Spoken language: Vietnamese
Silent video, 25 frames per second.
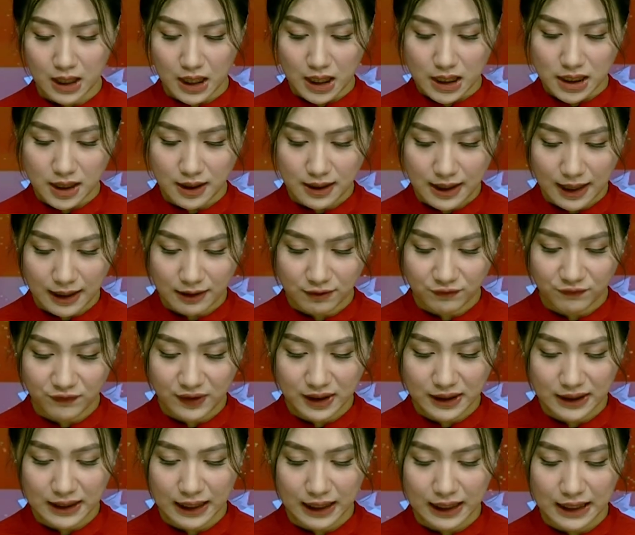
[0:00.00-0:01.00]
Những hành
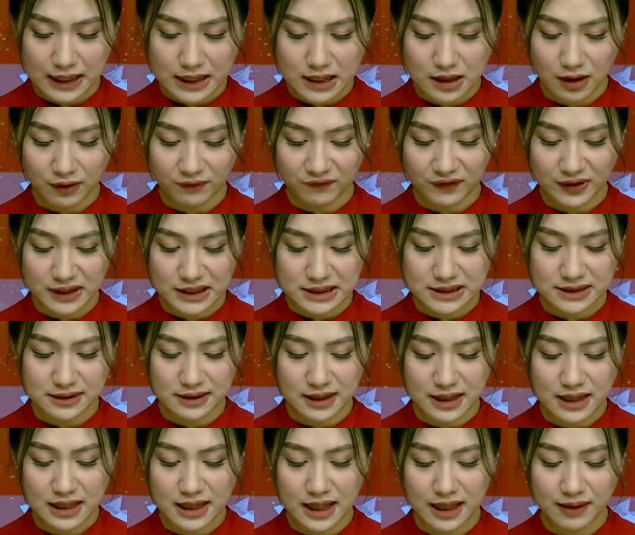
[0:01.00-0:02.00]
vi này cần phải được xử
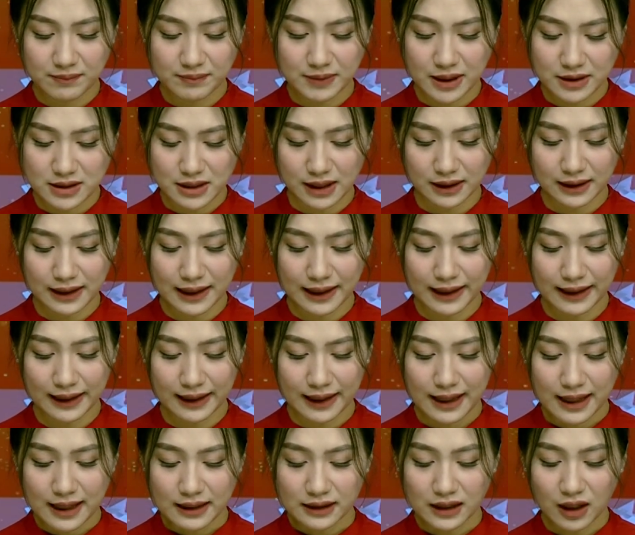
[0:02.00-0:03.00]
lý nghiêm để răng đe.
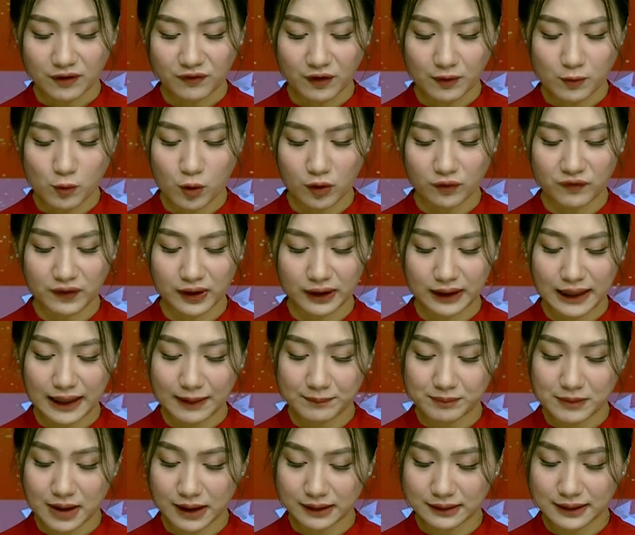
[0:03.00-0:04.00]
Tờ Pháp luật Việt
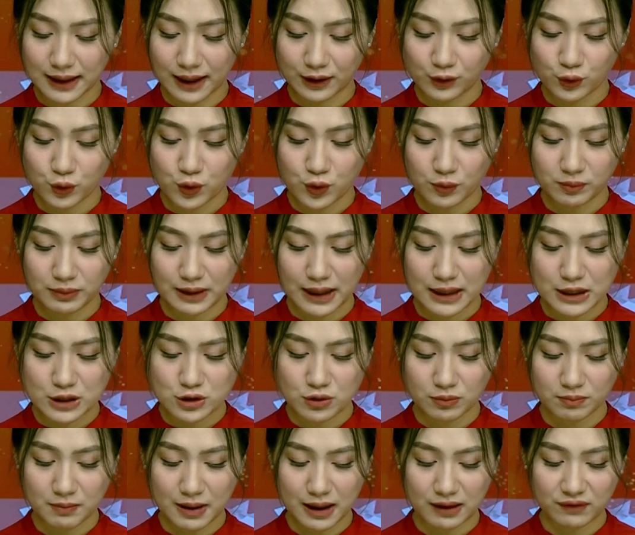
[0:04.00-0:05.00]
Nam đăng tải nội dung này
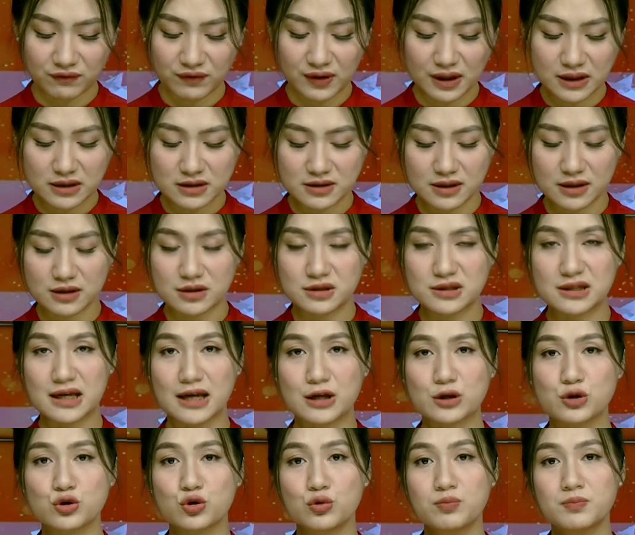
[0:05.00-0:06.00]
trong bài viết trên trang
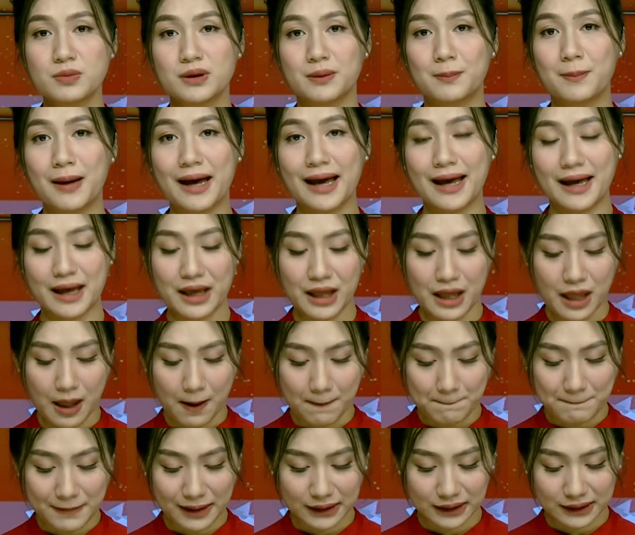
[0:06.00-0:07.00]
số 13,
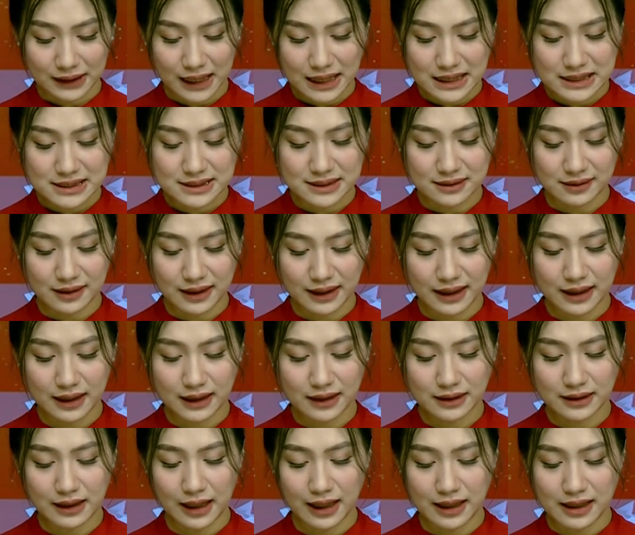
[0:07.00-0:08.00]
mạnh tay xử lý
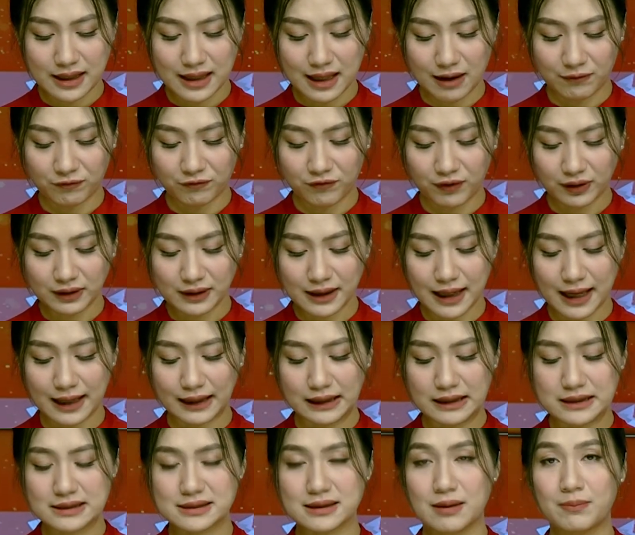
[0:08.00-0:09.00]
để dẹp vấn nạn
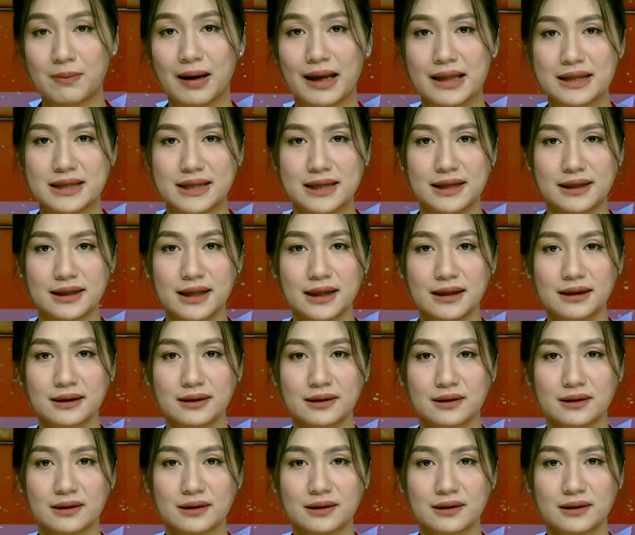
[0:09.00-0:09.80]
xâm hại di tích.